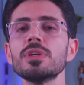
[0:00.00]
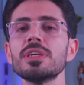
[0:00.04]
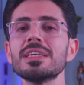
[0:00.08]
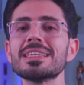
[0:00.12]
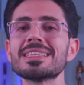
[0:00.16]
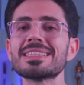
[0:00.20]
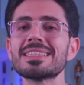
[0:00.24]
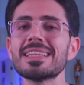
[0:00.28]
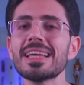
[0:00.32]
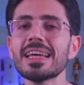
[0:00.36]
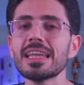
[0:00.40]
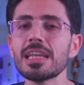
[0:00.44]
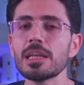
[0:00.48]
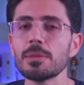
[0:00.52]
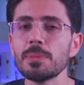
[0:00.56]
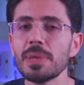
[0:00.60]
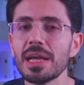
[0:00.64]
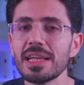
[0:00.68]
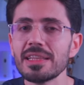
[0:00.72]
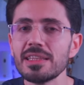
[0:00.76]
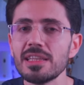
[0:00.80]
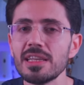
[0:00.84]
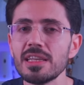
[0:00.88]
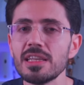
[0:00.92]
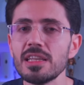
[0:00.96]
يستخرج بها
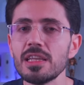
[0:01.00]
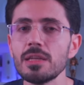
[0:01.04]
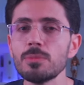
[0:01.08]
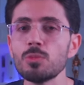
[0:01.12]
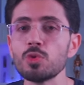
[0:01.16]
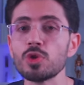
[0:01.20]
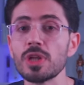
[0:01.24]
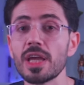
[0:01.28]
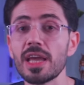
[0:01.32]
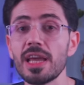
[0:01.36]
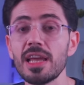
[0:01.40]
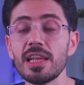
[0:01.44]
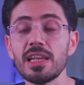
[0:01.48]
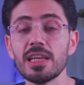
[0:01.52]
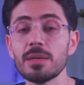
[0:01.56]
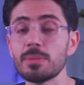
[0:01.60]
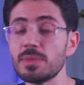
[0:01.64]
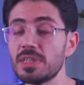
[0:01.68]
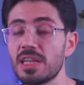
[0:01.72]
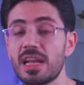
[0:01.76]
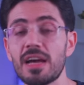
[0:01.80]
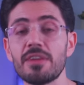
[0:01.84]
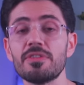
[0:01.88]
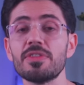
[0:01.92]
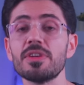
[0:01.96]
الدي ان ايه المتهالك من
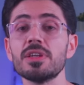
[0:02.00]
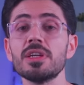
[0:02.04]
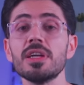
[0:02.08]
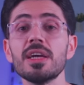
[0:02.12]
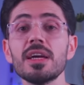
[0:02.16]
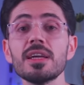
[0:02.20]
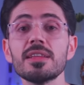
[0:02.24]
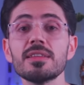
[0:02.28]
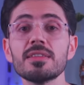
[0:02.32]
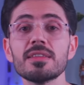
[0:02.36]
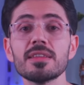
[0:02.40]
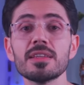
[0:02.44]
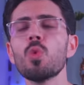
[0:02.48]
الحفريات